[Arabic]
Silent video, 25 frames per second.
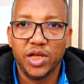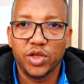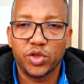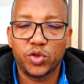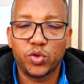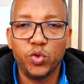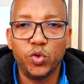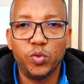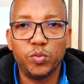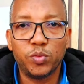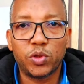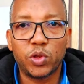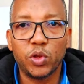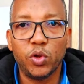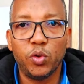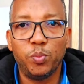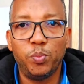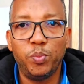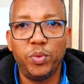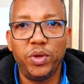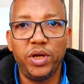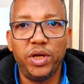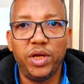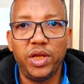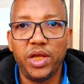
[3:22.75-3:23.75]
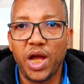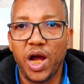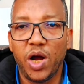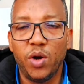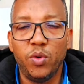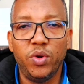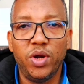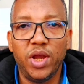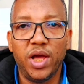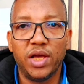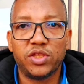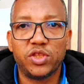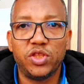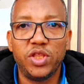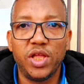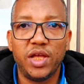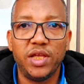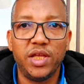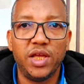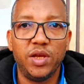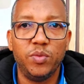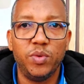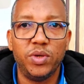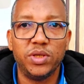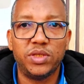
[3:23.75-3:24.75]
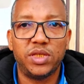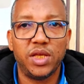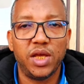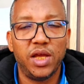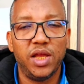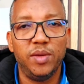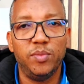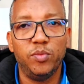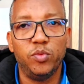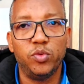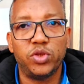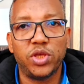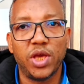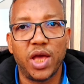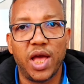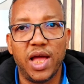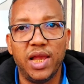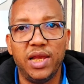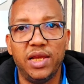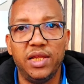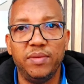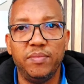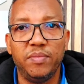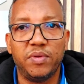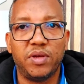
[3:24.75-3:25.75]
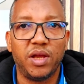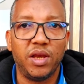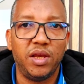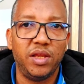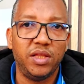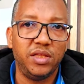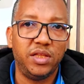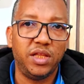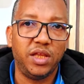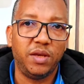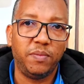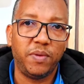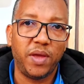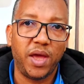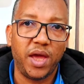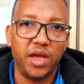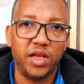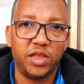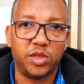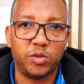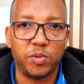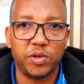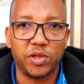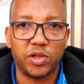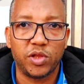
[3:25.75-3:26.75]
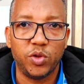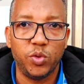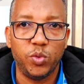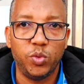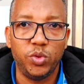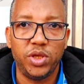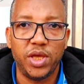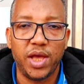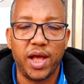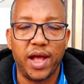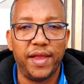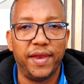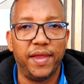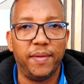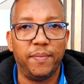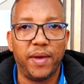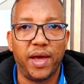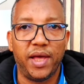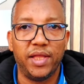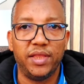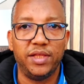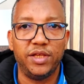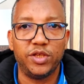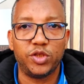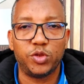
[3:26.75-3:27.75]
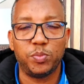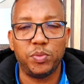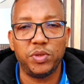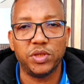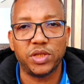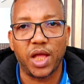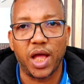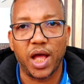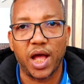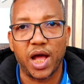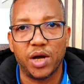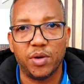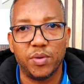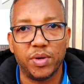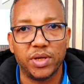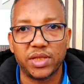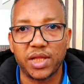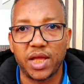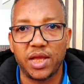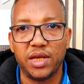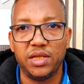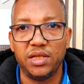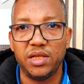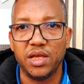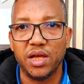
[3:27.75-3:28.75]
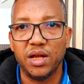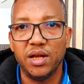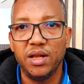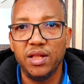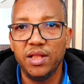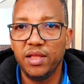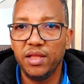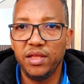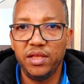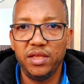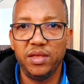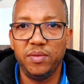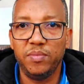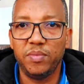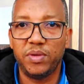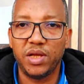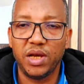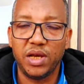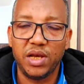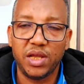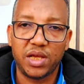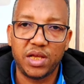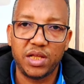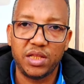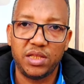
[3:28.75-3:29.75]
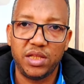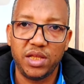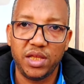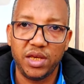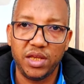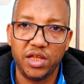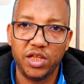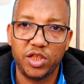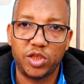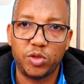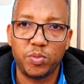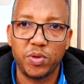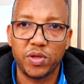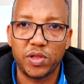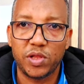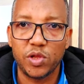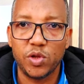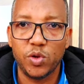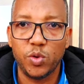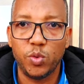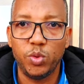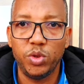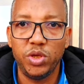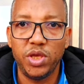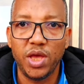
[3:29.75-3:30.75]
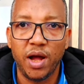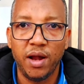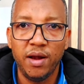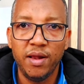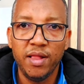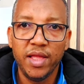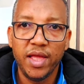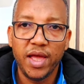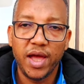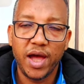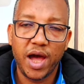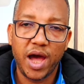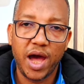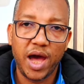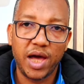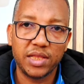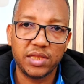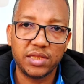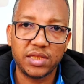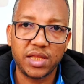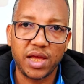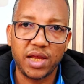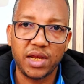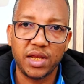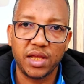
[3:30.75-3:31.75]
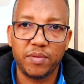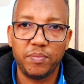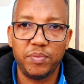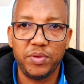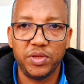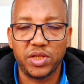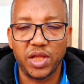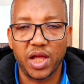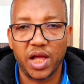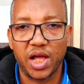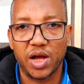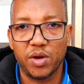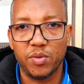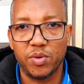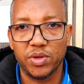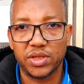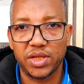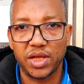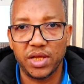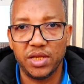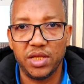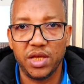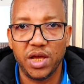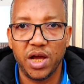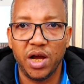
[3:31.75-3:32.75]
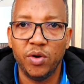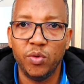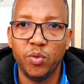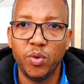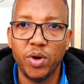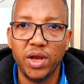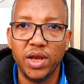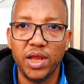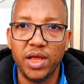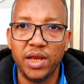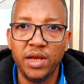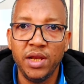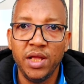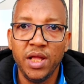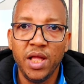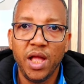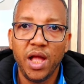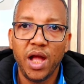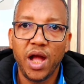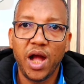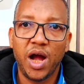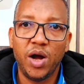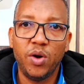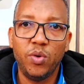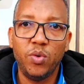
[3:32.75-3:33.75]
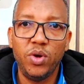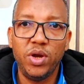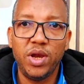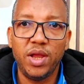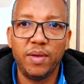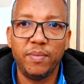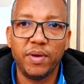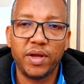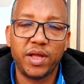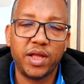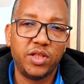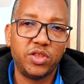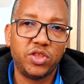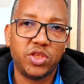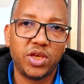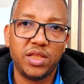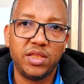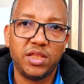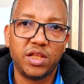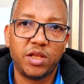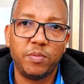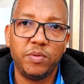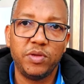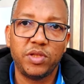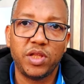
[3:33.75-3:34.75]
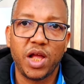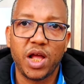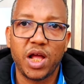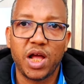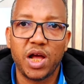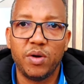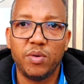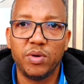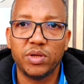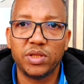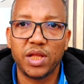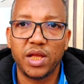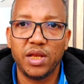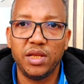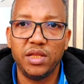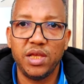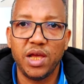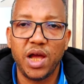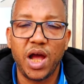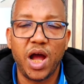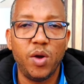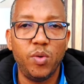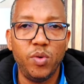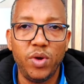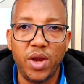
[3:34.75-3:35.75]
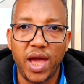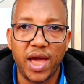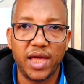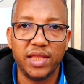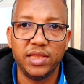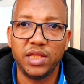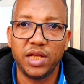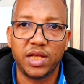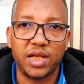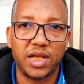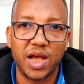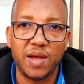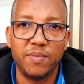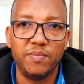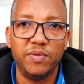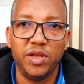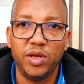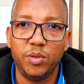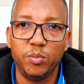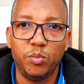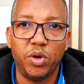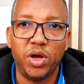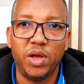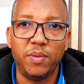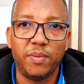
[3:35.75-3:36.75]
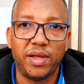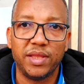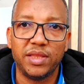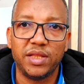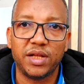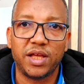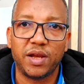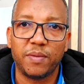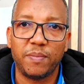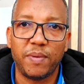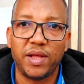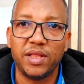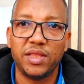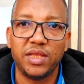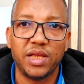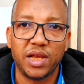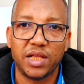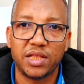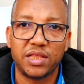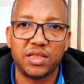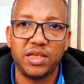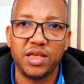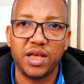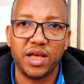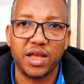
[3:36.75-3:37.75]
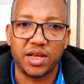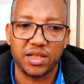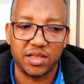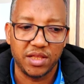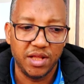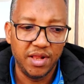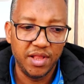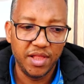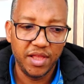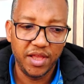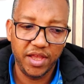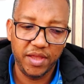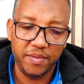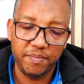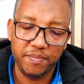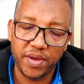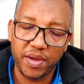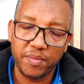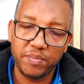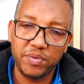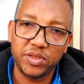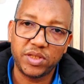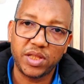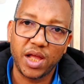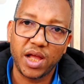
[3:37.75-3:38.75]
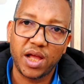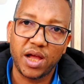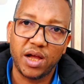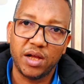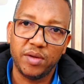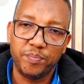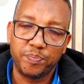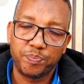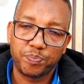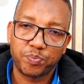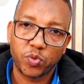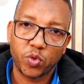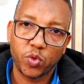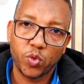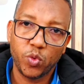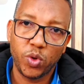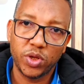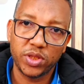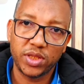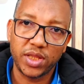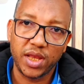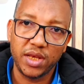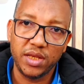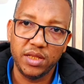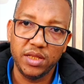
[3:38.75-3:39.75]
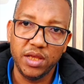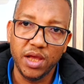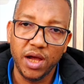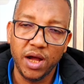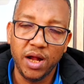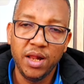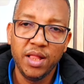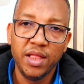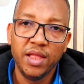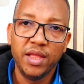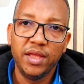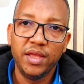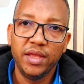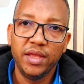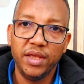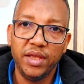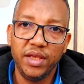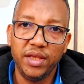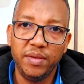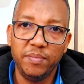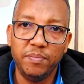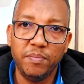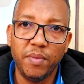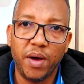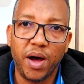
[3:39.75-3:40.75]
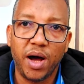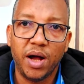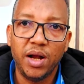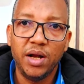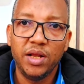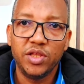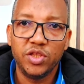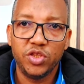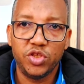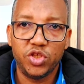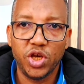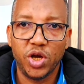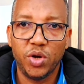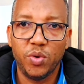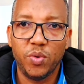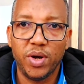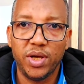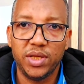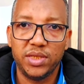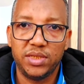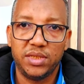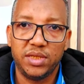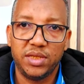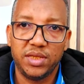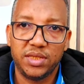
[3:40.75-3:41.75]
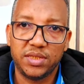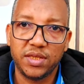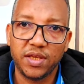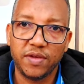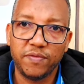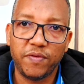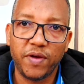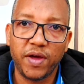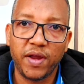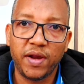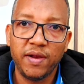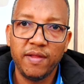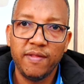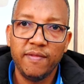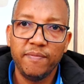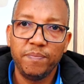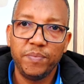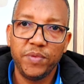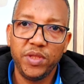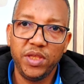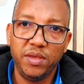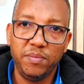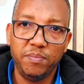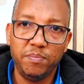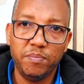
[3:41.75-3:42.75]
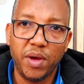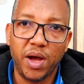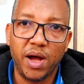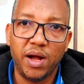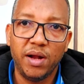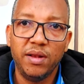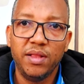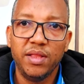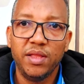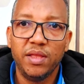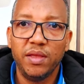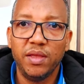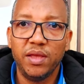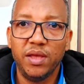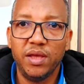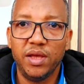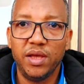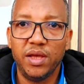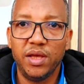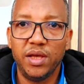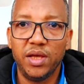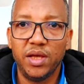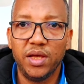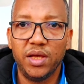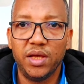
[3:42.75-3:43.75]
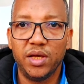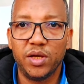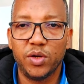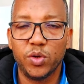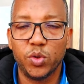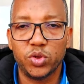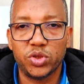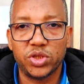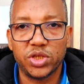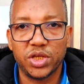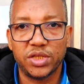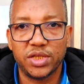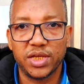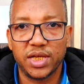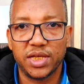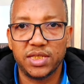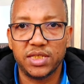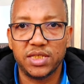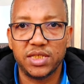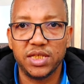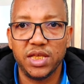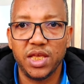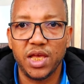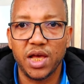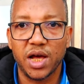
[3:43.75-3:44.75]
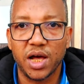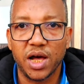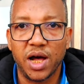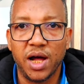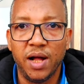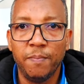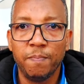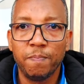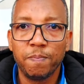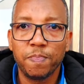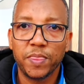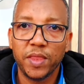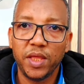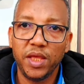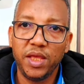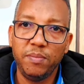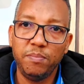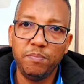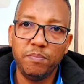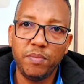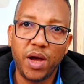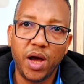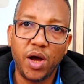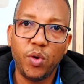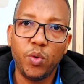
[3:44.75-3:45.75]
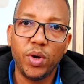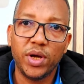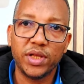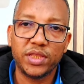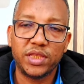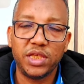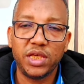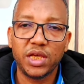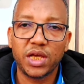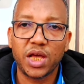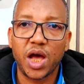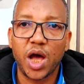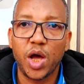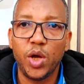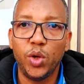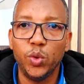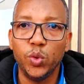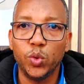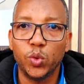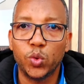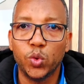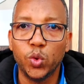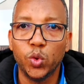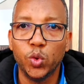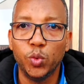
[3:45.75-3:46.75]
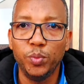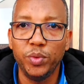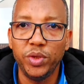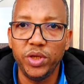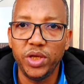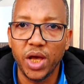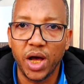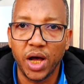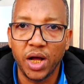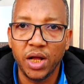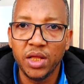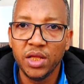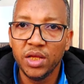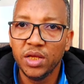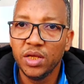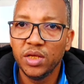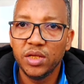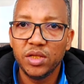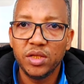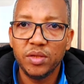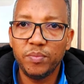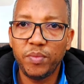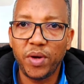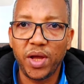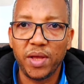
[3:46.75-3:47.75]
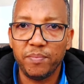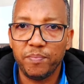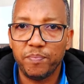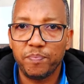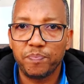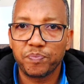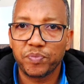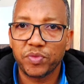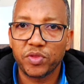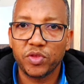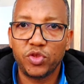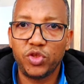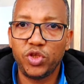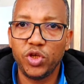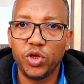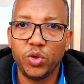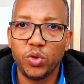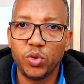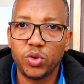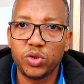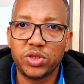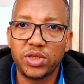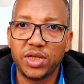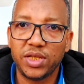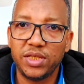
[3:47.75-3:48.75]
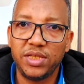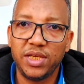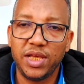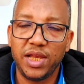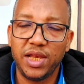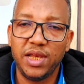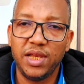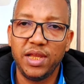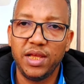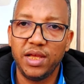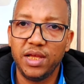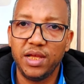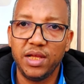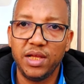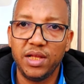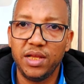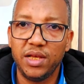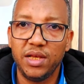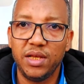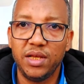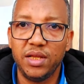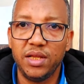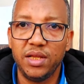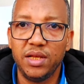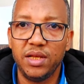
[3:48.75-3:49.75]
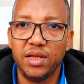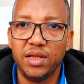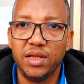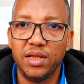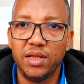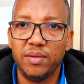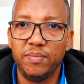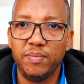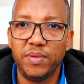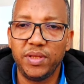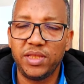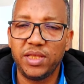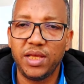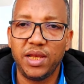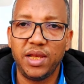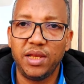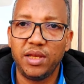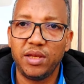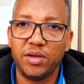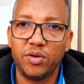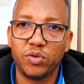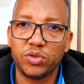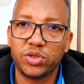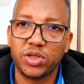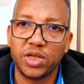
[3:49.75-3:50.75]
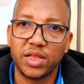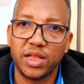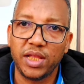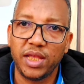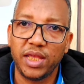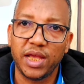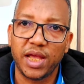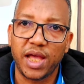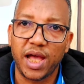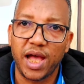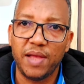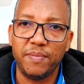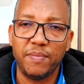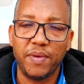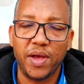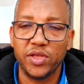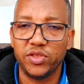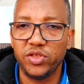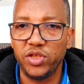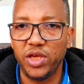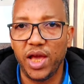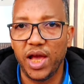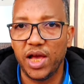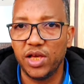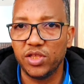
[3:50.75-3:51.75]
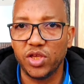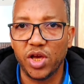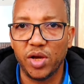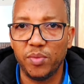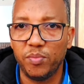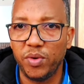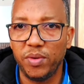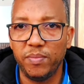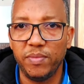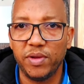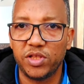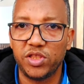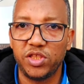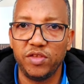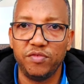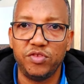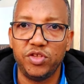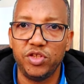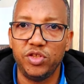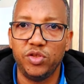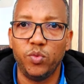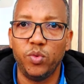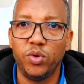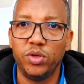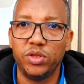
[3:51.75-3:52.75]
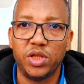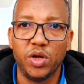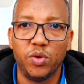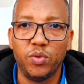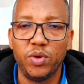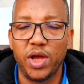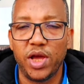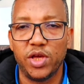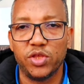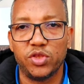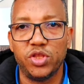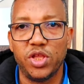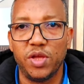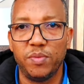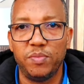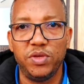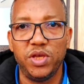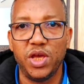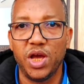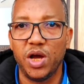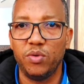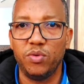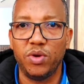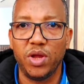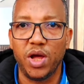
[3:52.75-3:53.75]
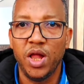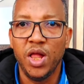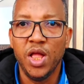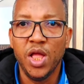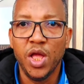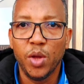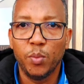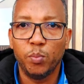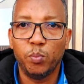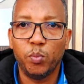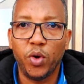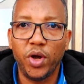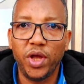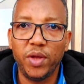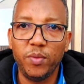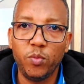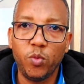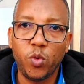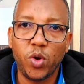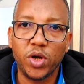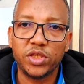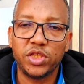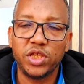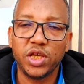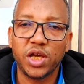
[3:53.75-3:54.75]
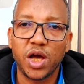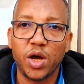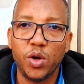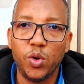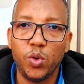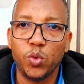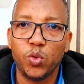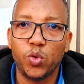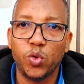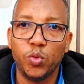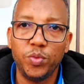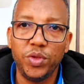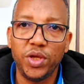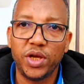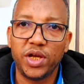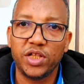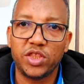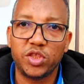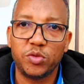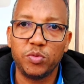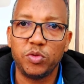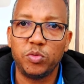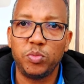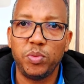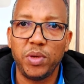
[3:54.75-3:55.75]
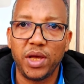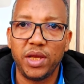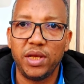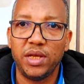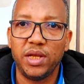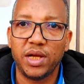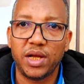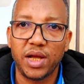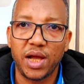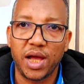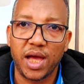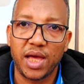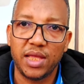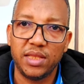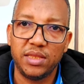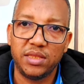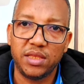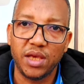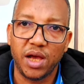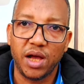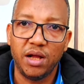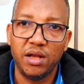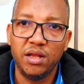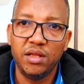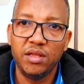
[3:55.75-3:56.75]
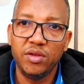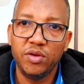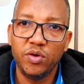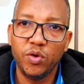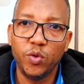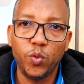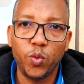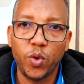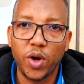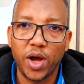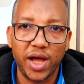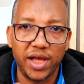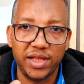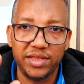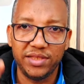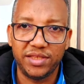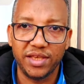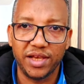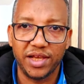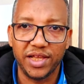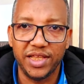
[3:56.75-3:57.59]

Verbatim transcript: شنو مطلوب مني او لا شنو هي الوسائل المتاحه اللي يمكن لي ندير بها اثبات الهويه انا ما عنديش بطاقه وطنيه يمكن لك دير اثبات الهويه عن طريق بطاقه وطنيه اولا او لا ما كانتش عندك بطاقه وطنيه او لا عندك كاملين المهم عندك اربعه ديال الاختيارات اما بطاقه وطنيه اما جواز سفر اما آه رخصه السياقه اما وثيقه حكوميه المهم شي رخصه ديال مثلا رخصه الاقامه شي حاجه المهم داك في شي دوله اجنبيه ولا المهم وثيقه حكوميه كتثبت بانك انت هو انت